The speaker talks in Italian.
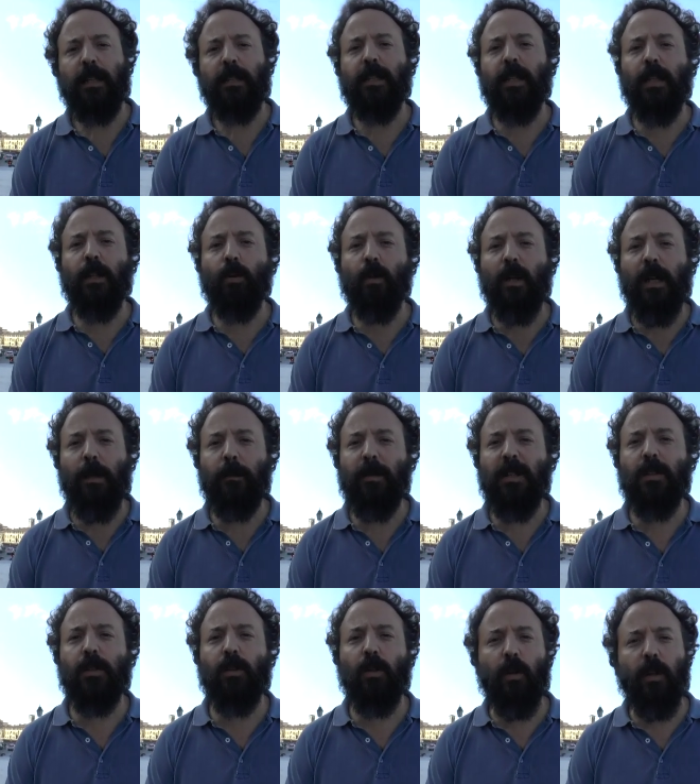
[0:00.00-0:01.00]
di ridurre le
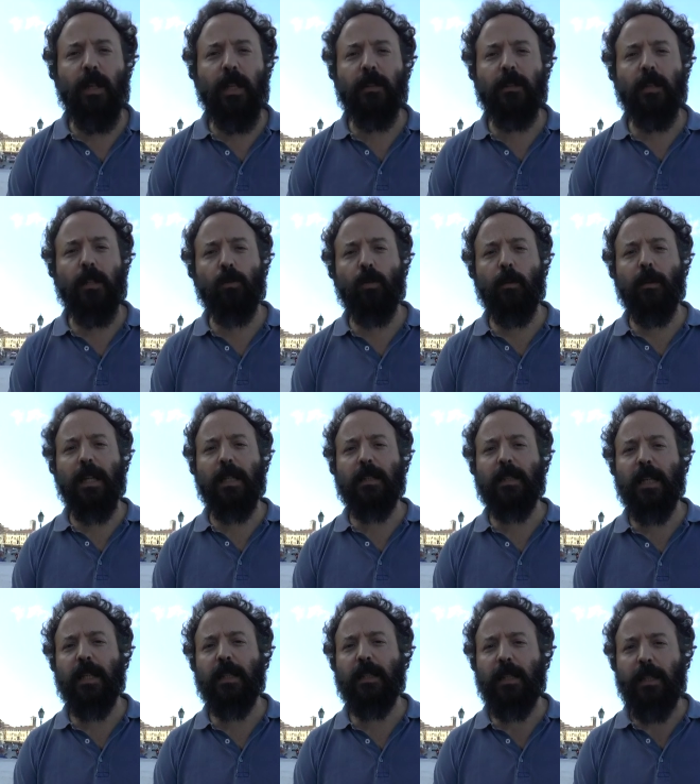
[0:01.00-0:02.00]
emissioni entro il
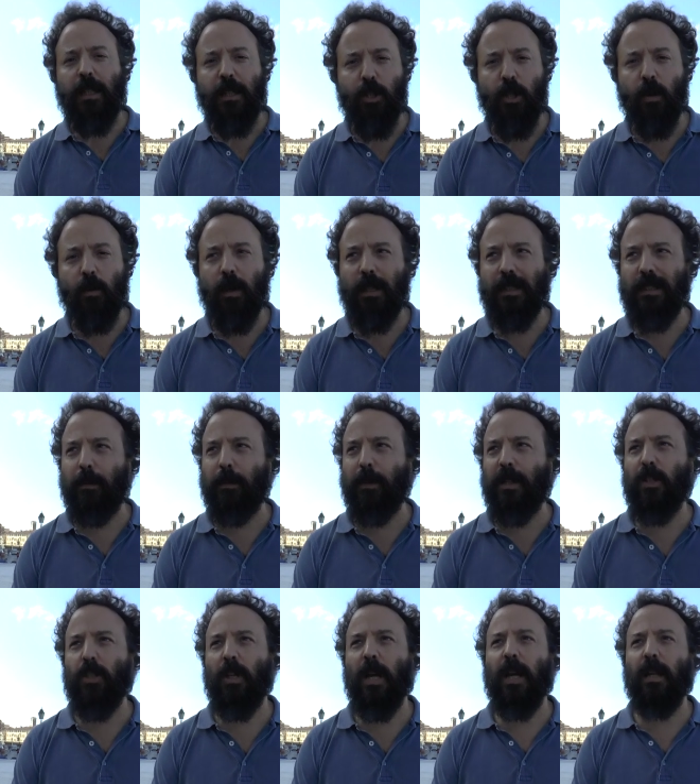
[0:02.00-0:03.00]
2030 del
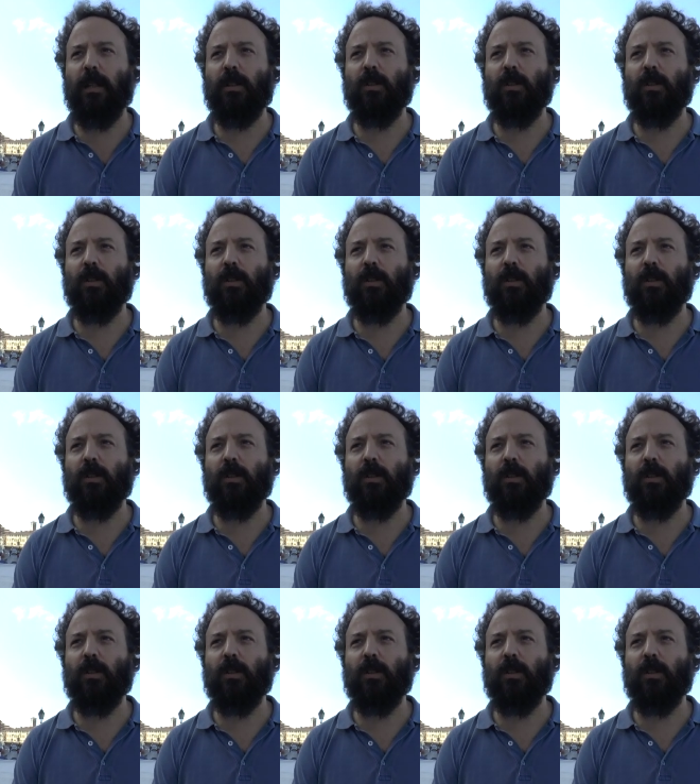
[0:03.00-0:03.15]
50%.